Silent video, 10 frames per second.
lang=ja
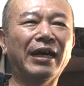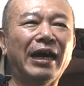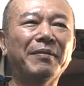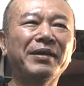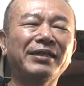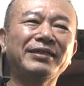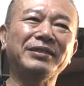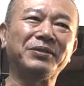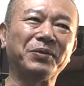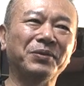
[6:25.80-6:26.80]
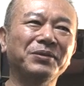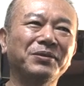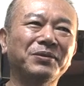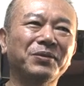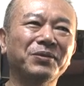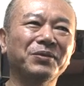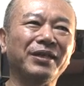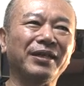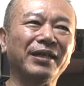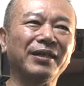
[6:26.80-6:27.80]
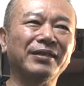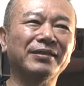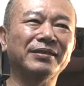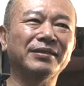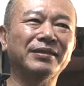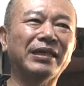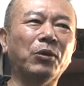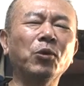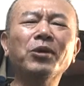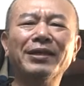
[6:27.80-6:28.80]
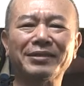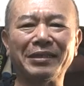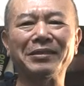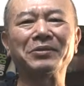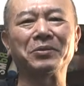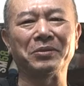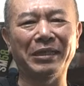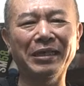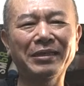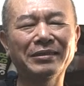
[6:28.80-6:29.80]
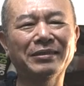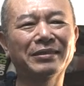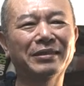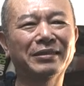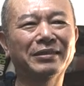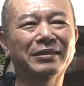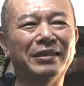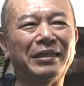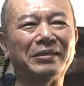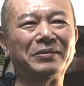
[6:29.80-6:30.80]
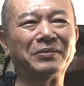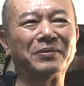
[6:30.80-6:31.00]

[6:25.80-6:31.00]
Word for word: あまりにそういうことでが多かったんでしょうね。ラ